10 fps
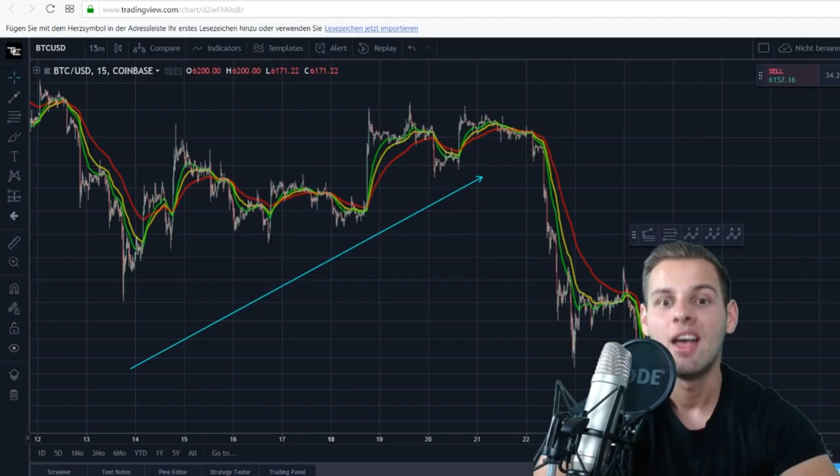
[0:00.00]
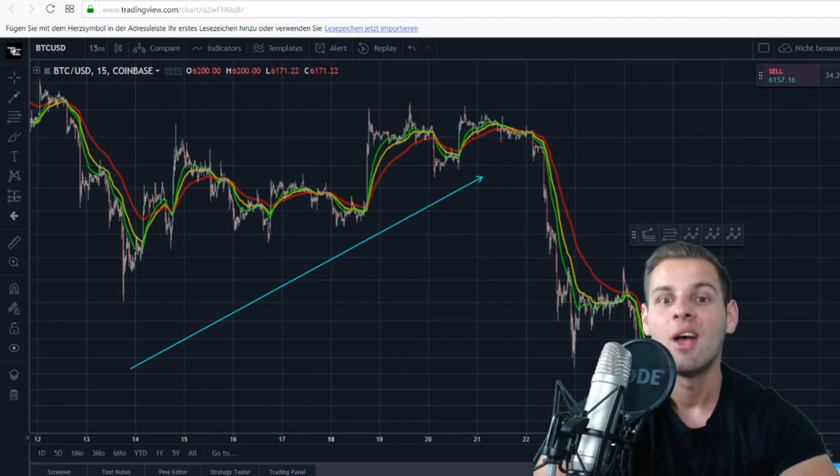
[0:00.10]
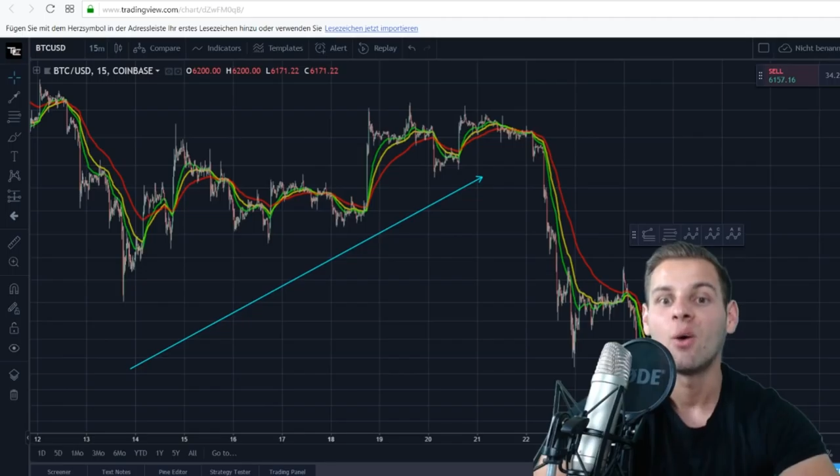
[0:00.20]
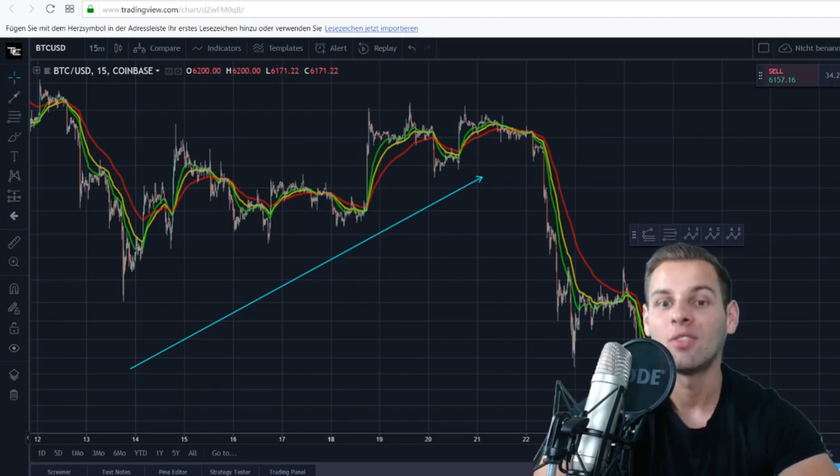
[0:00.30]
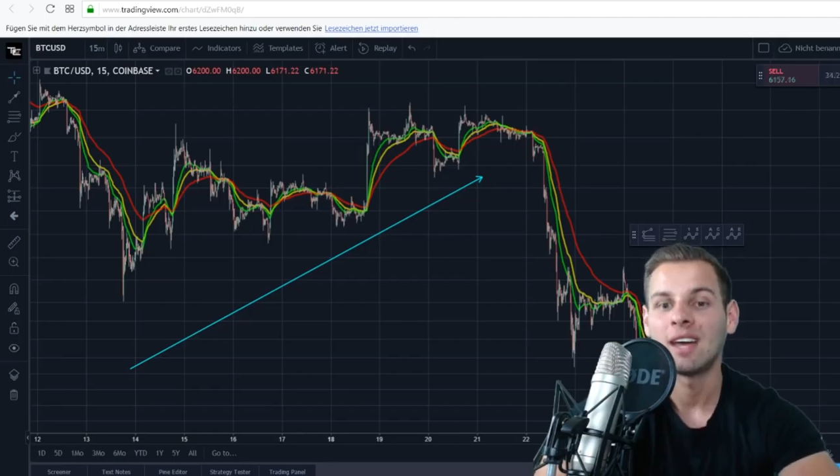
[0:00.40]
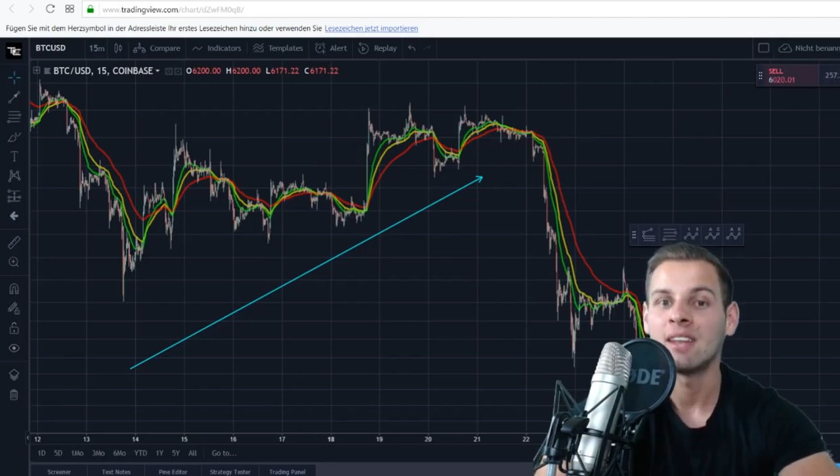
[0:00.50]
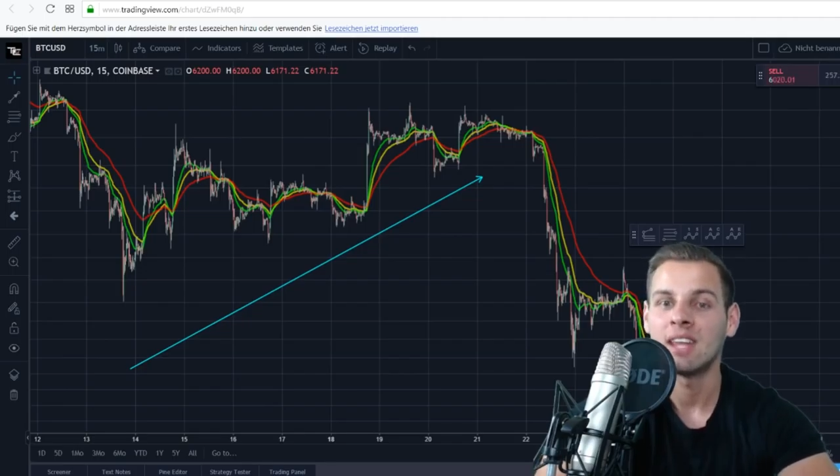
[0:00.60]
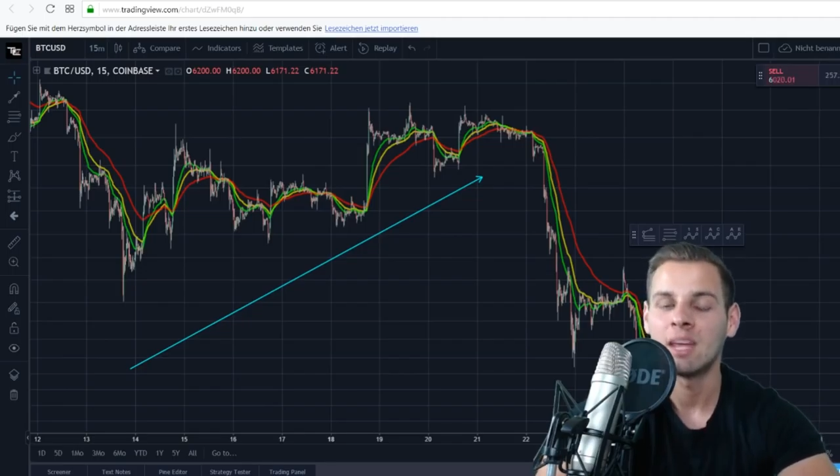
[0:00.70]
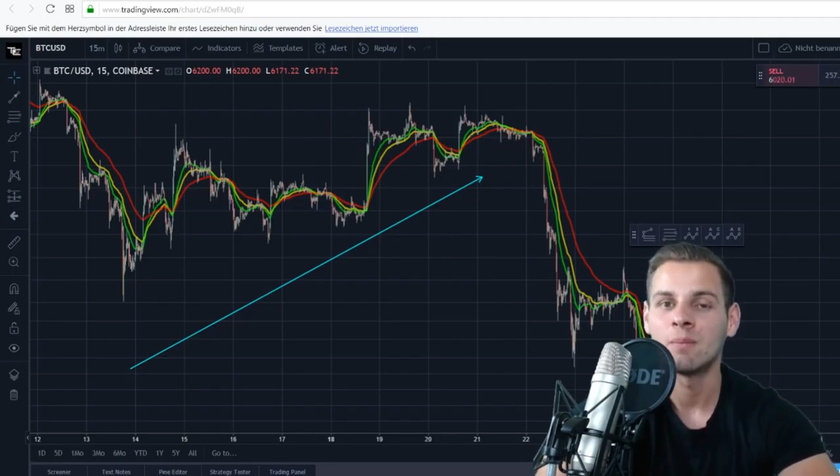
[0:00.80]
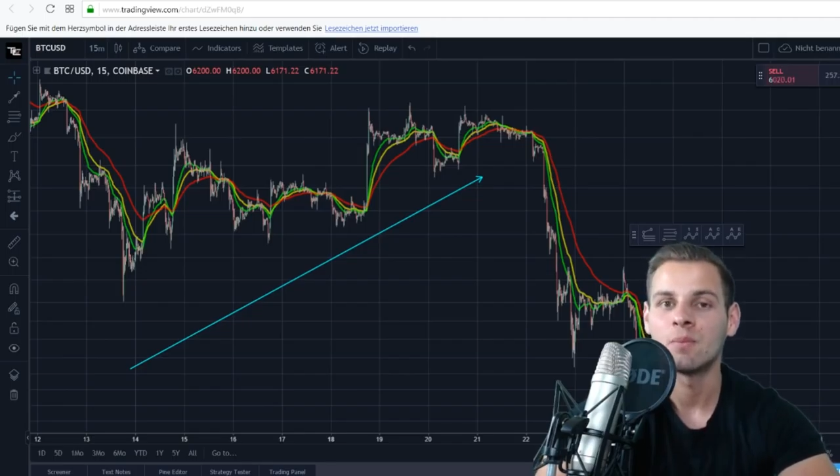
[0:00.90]
und dann
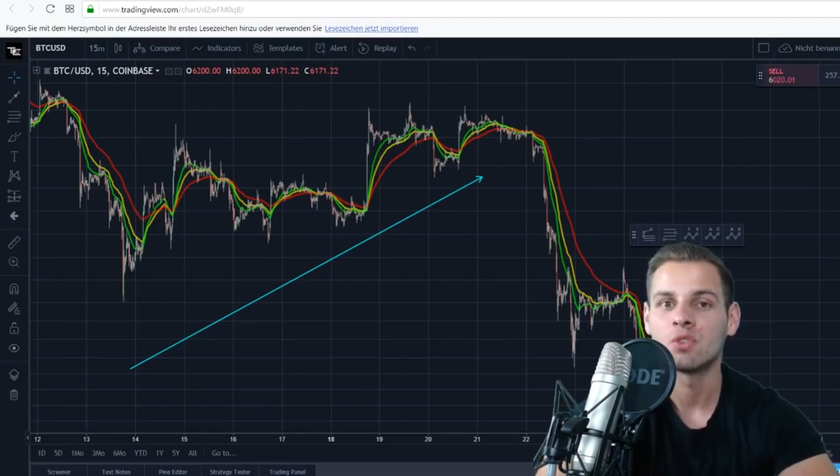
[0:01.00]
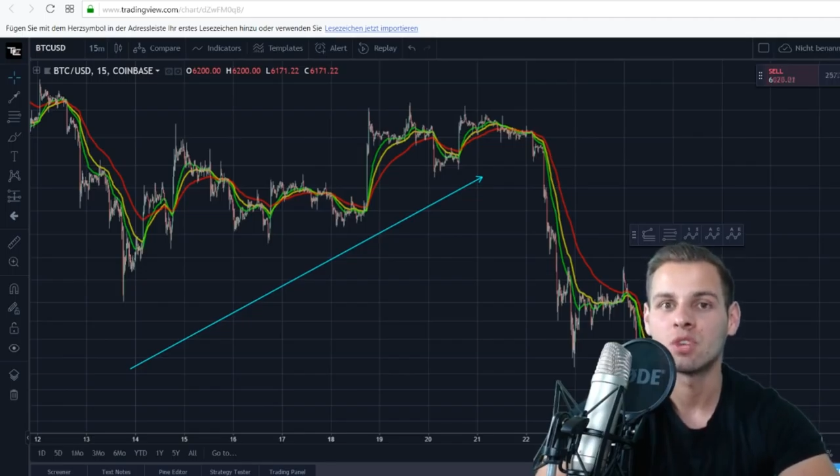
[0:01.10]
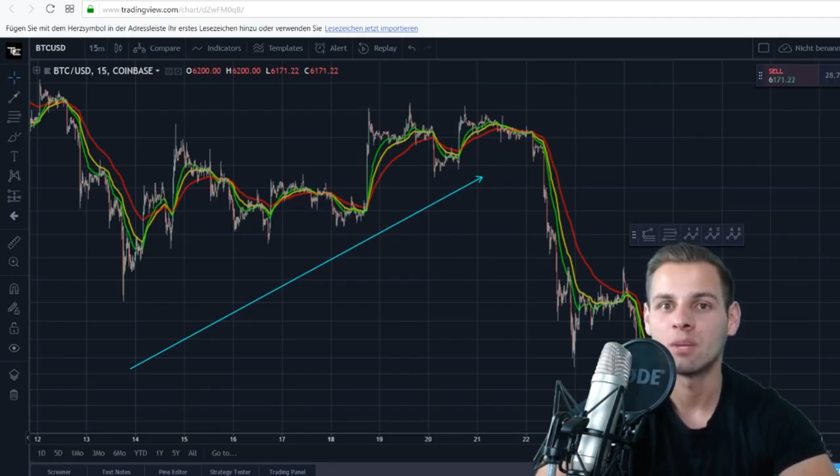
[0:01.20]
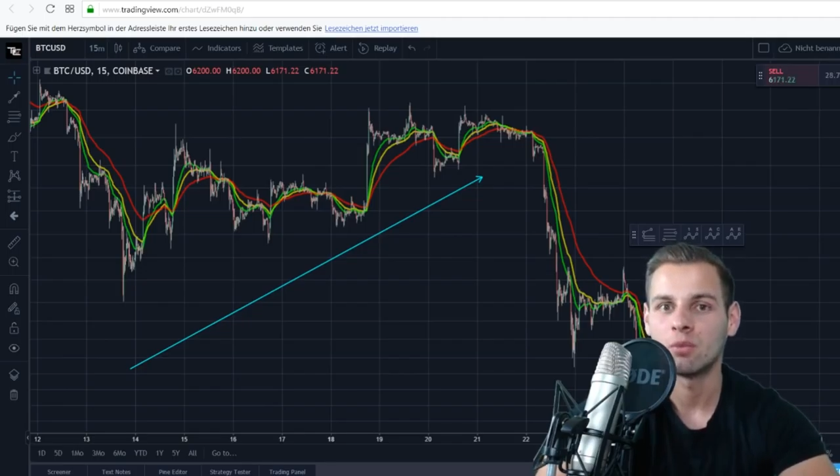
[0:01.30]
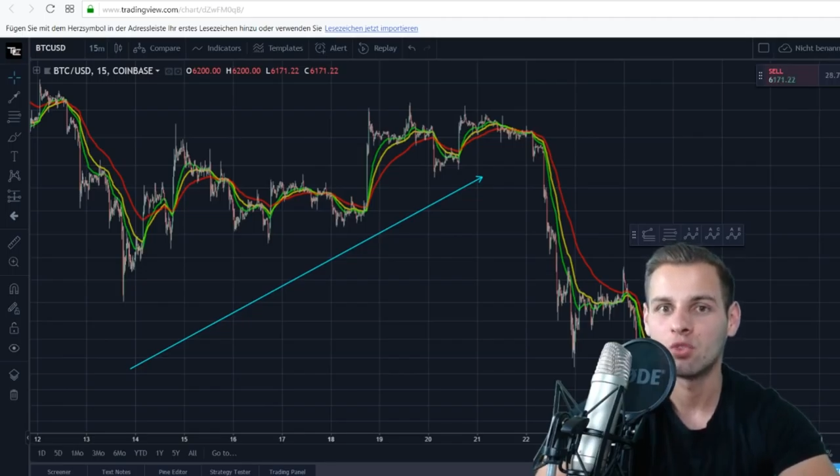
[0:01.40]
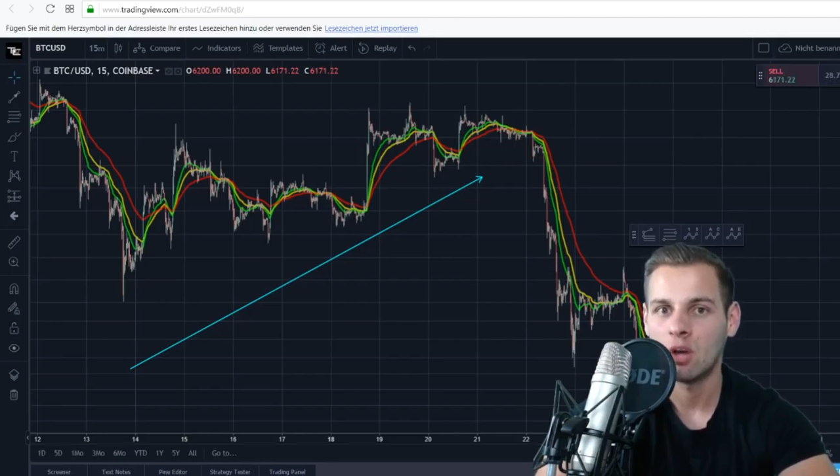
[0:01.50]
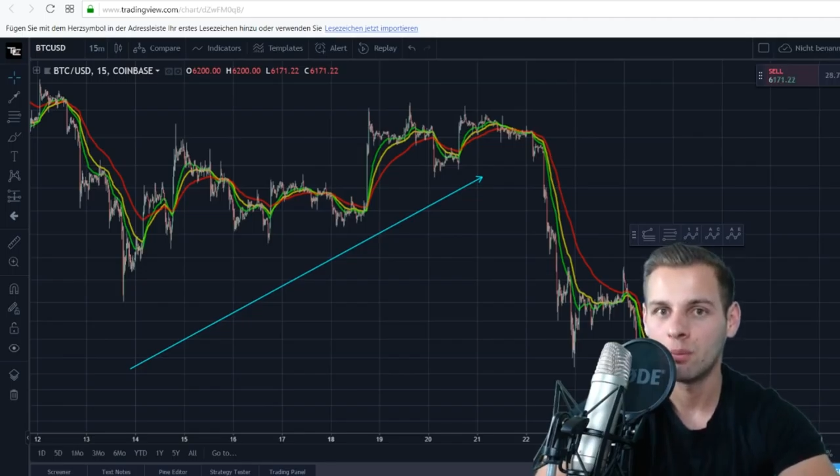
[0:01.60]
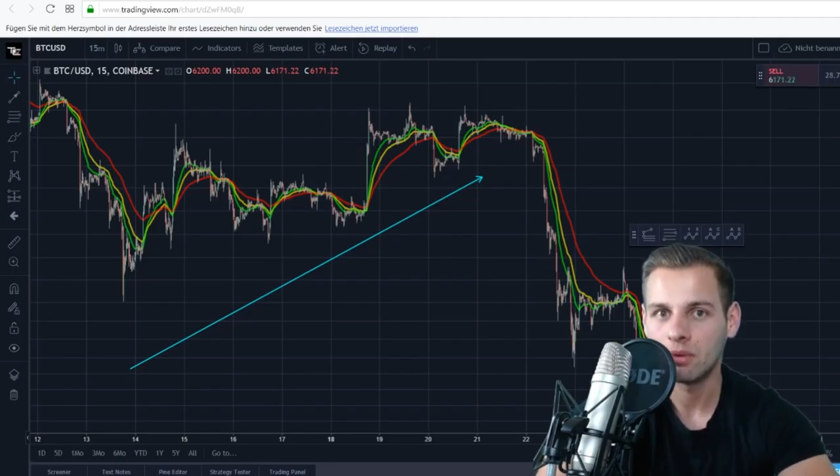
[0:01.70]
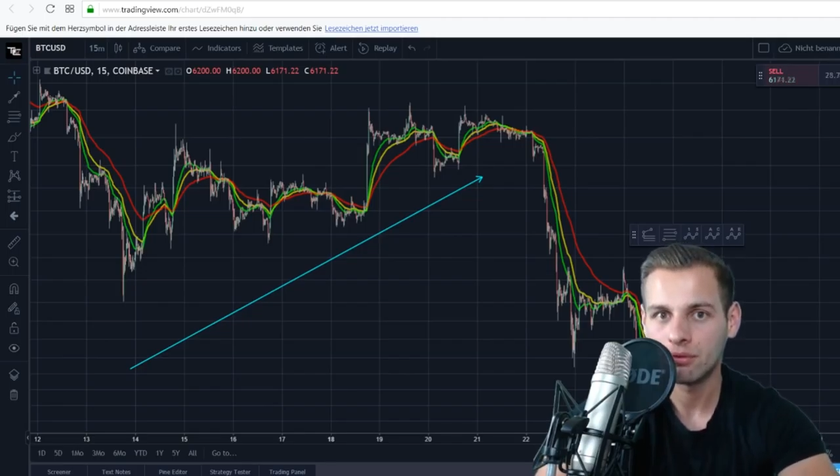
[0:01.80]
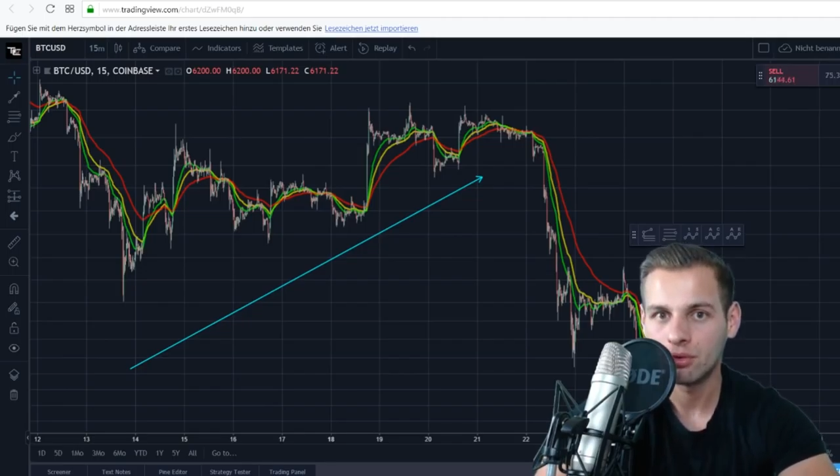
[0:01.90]
eben zu einem
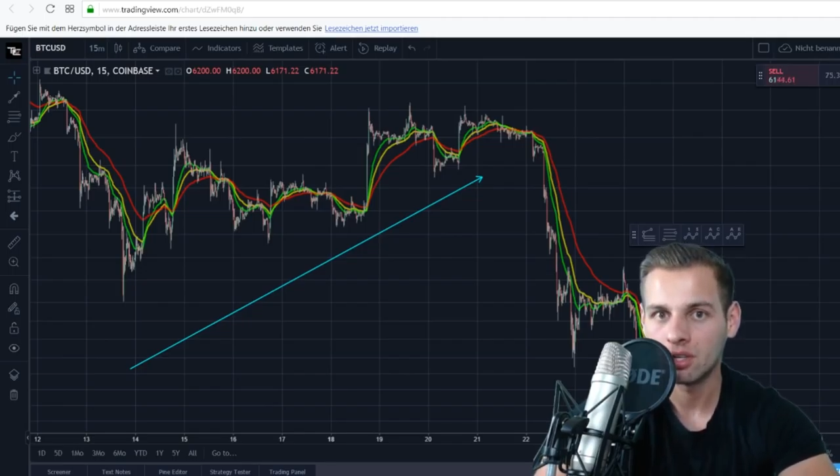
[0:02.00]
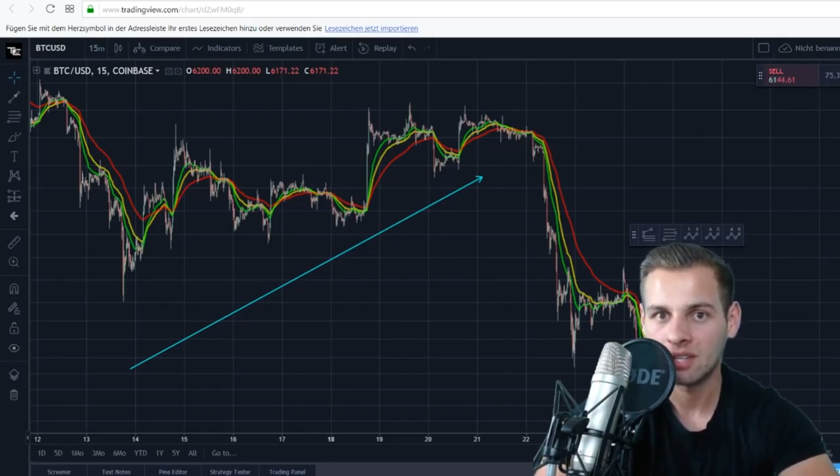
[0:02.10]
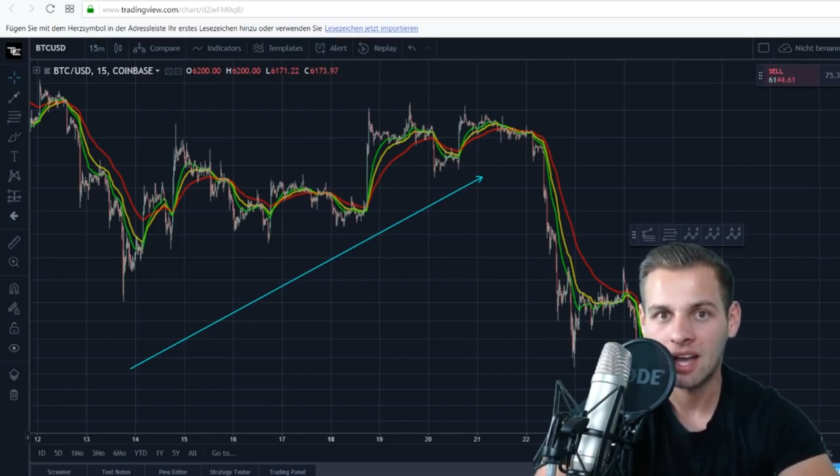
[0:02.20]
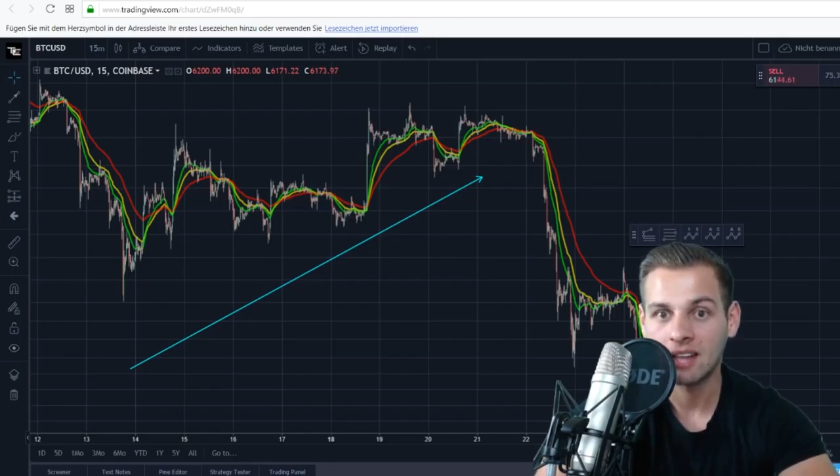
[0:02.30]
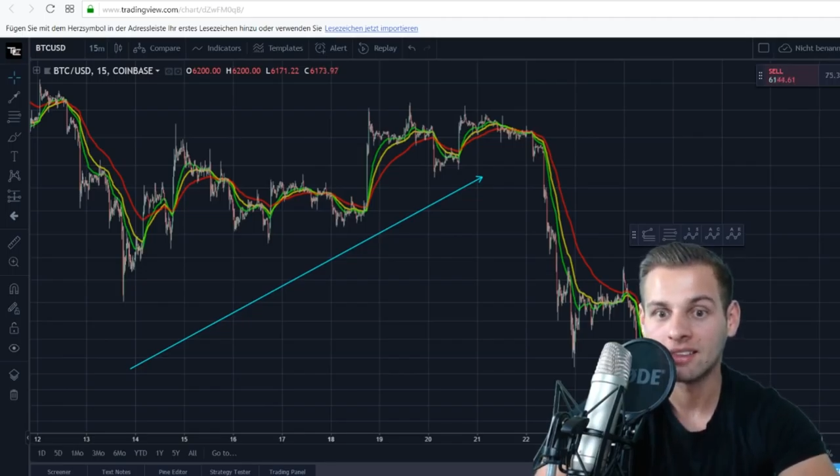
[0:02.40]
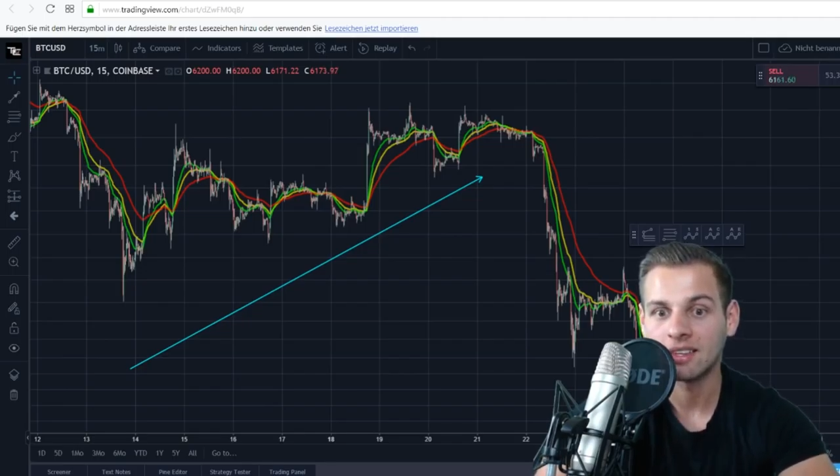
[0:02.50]
Drop geführt hat